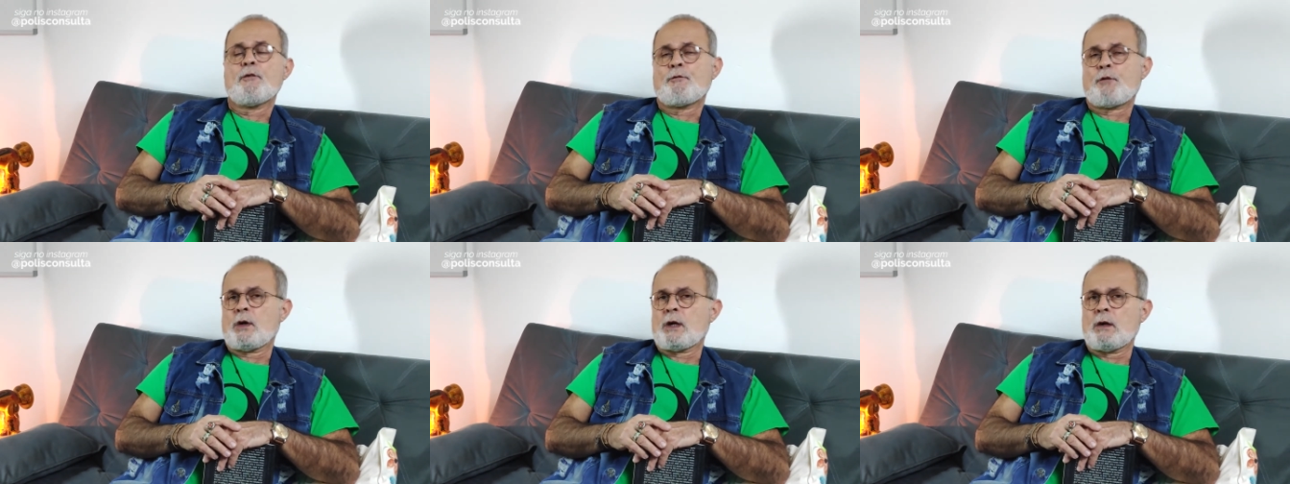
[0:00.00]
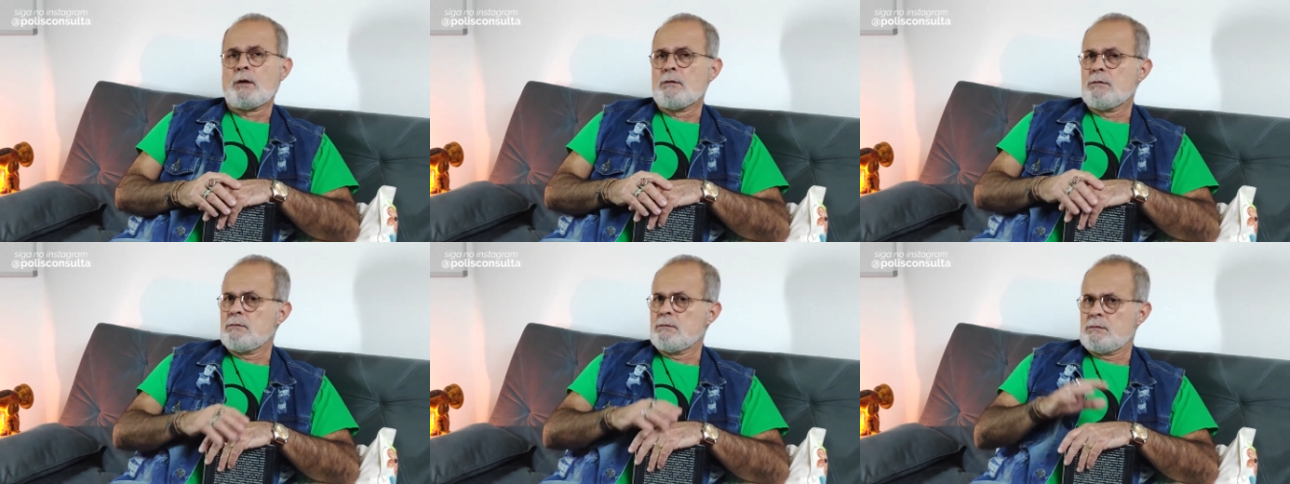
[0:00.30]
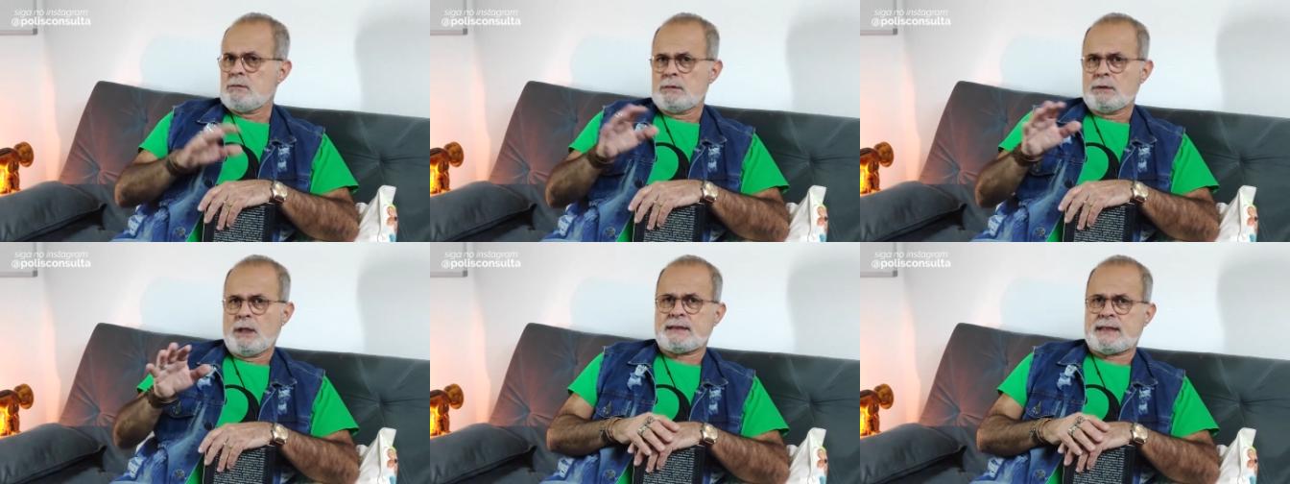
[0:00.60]

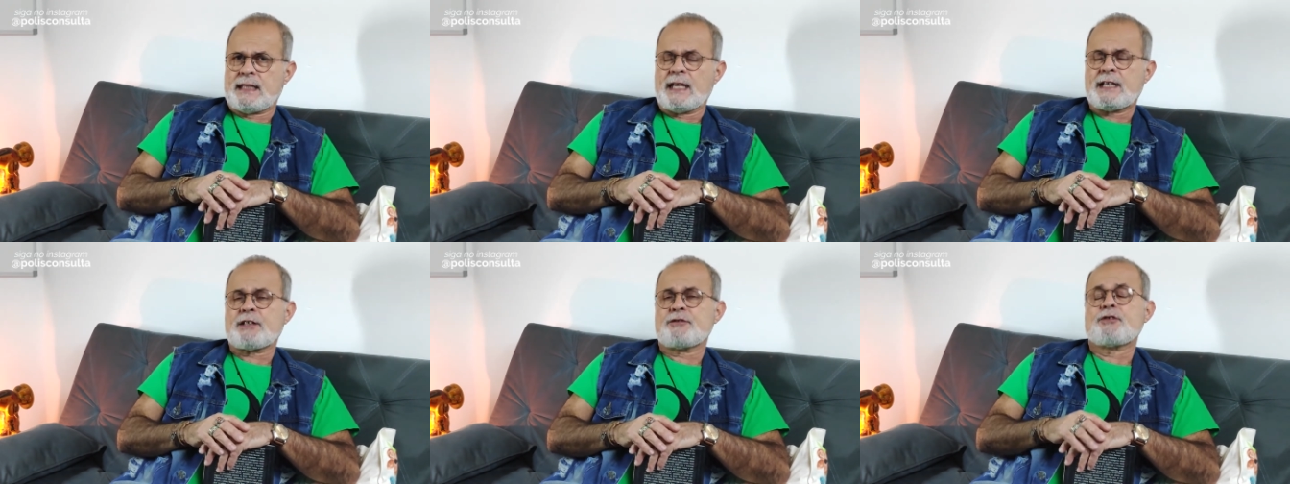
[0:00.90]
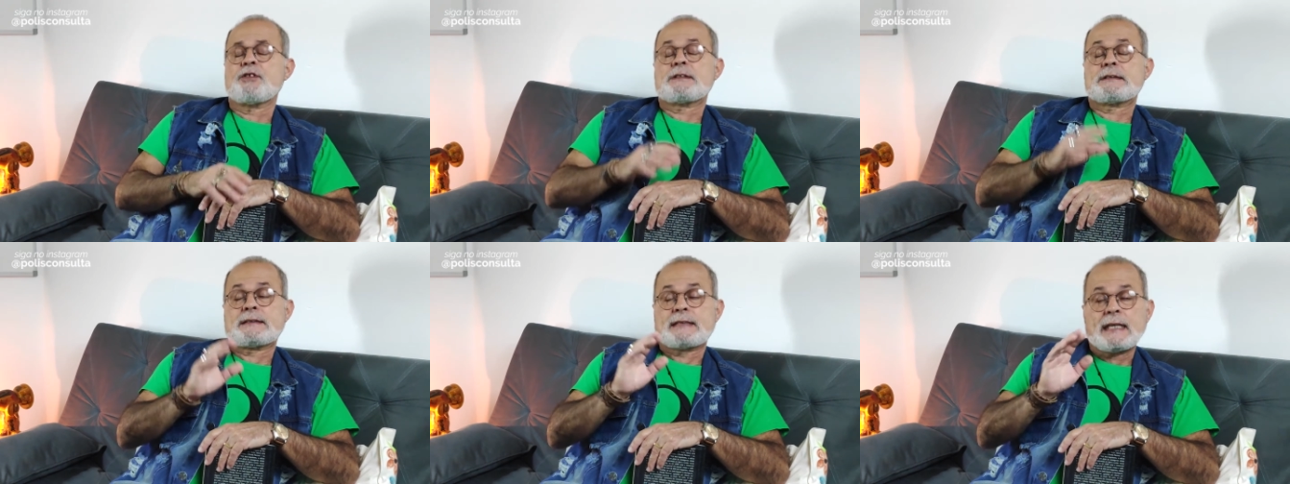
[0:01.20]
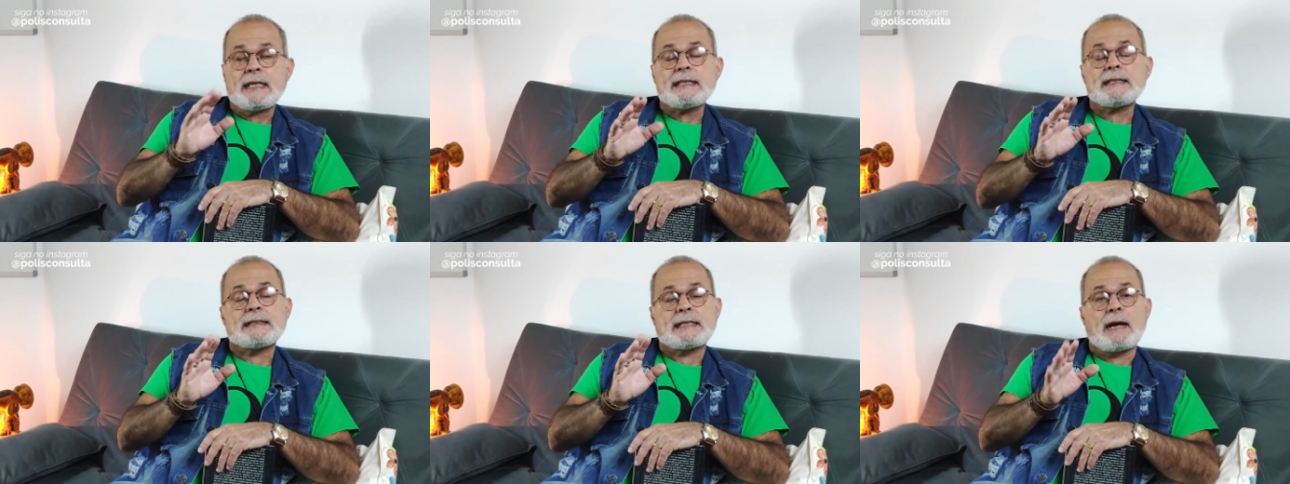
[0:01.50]
foram cerca de
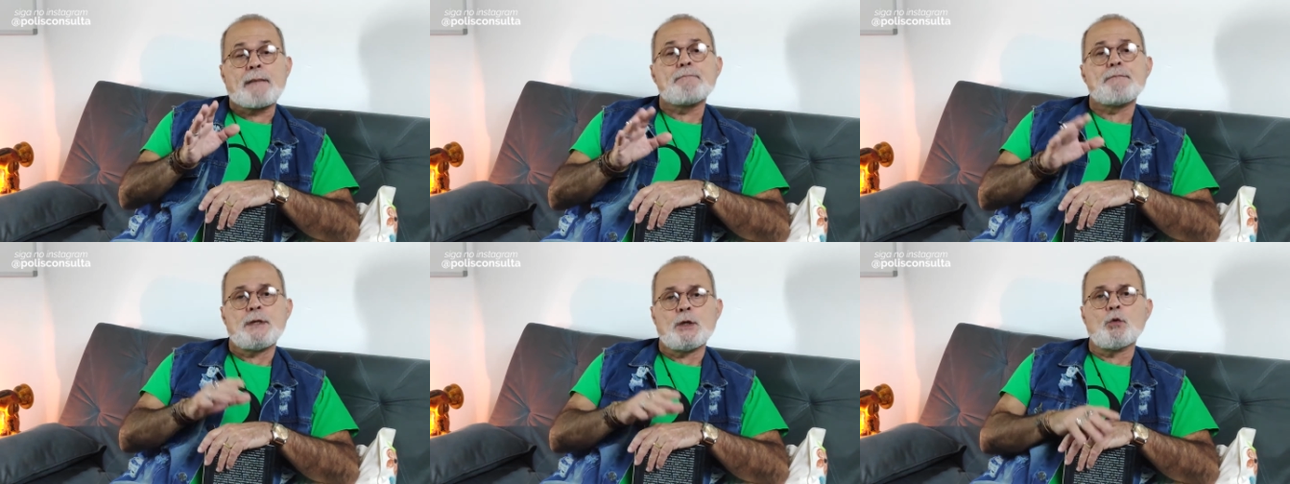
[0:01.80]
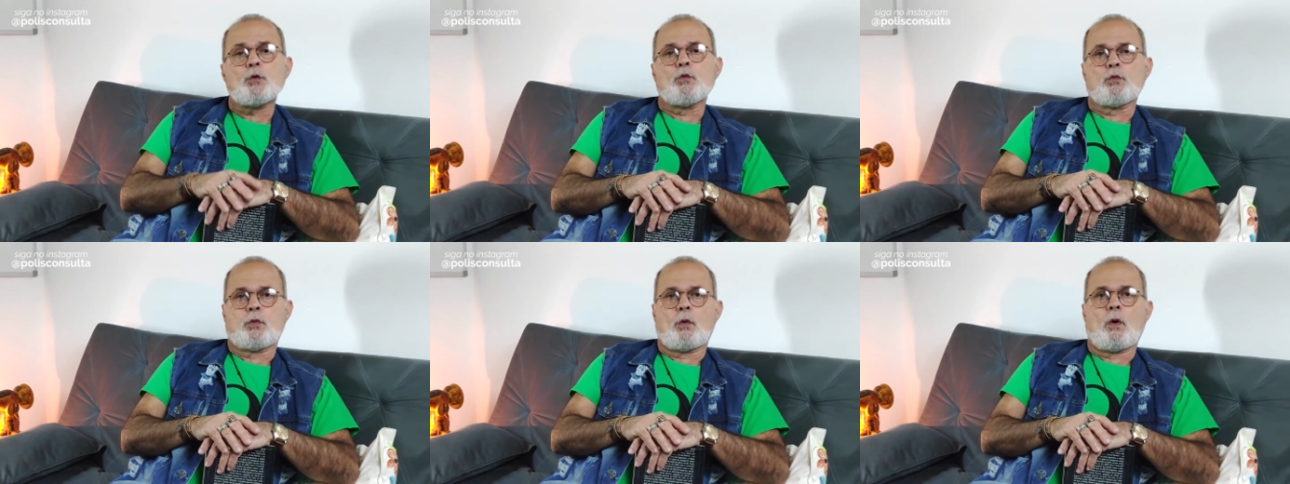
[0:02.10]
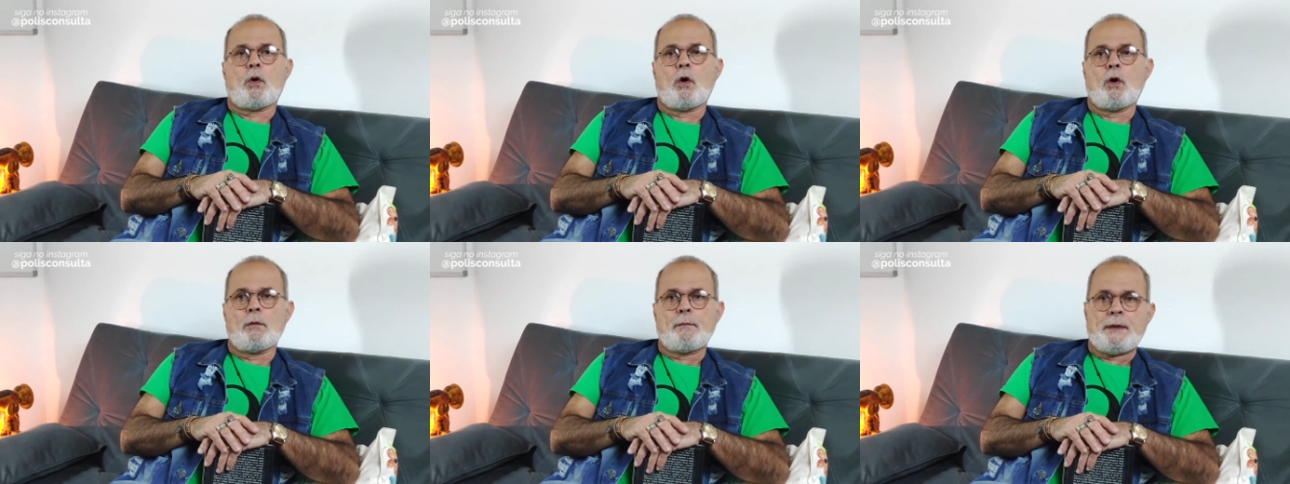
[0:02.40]
30 mil
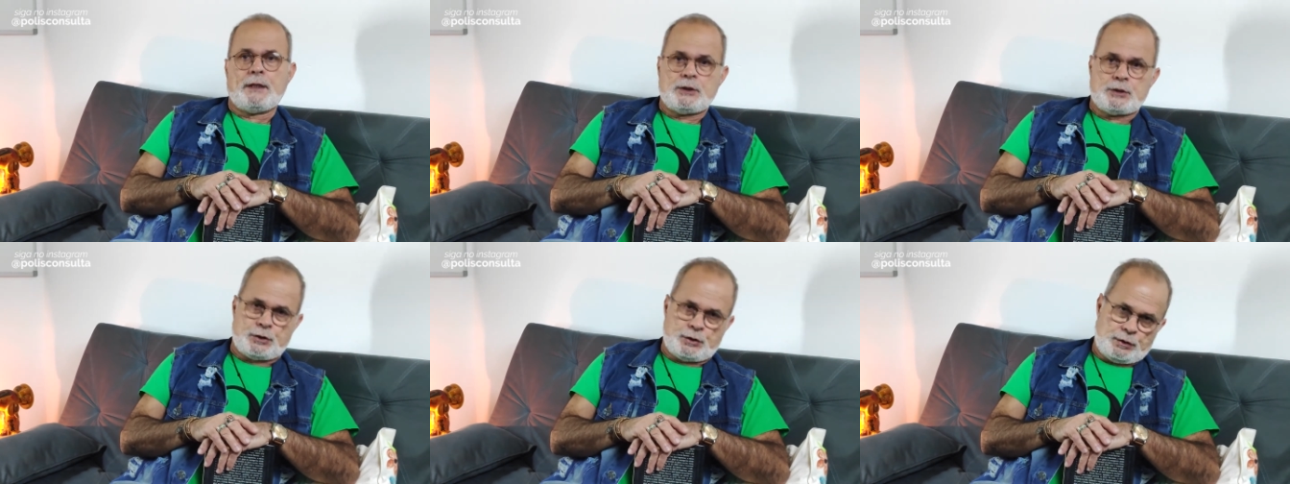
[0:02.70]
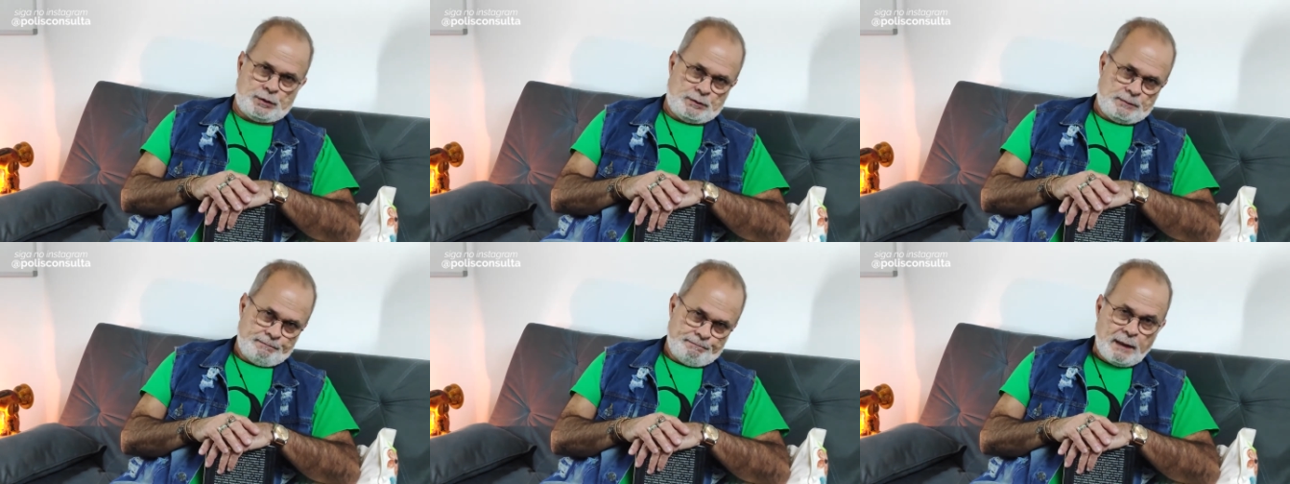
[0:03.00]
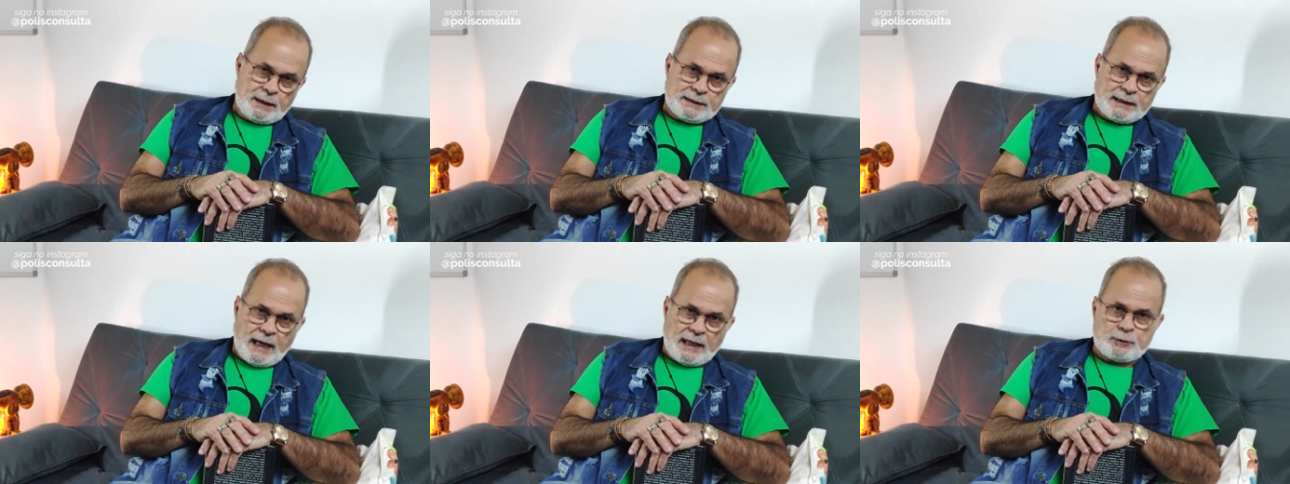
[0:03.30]
homens
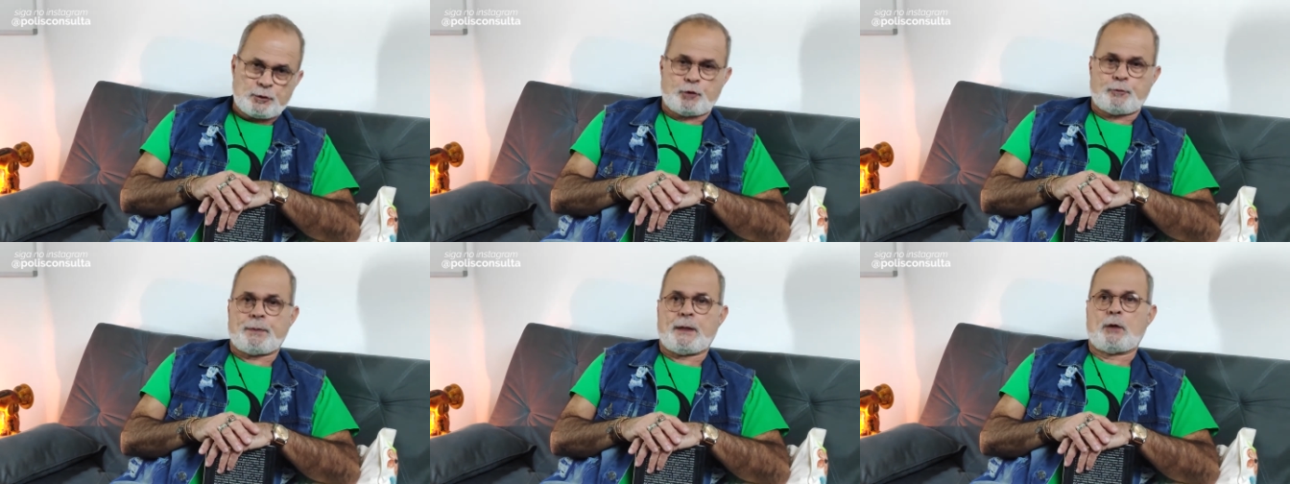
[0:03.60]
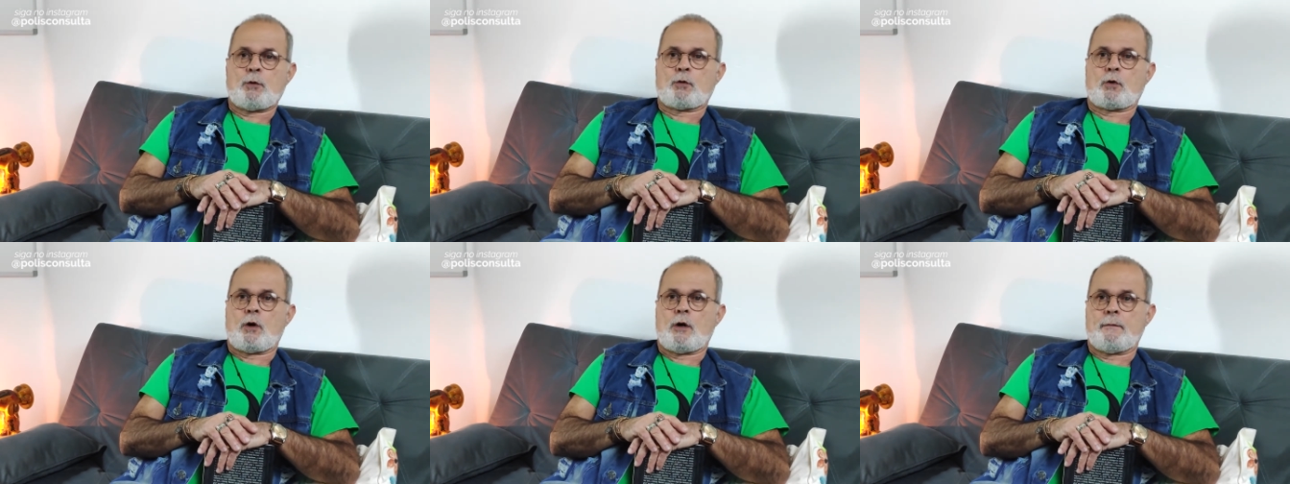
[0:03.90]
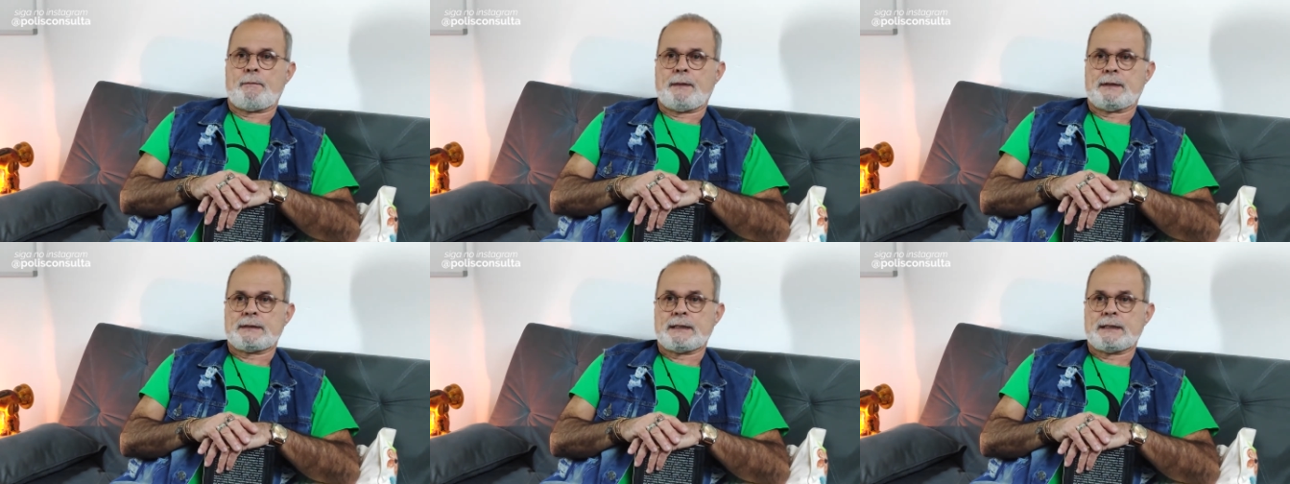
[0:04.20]
mandados para a Europa.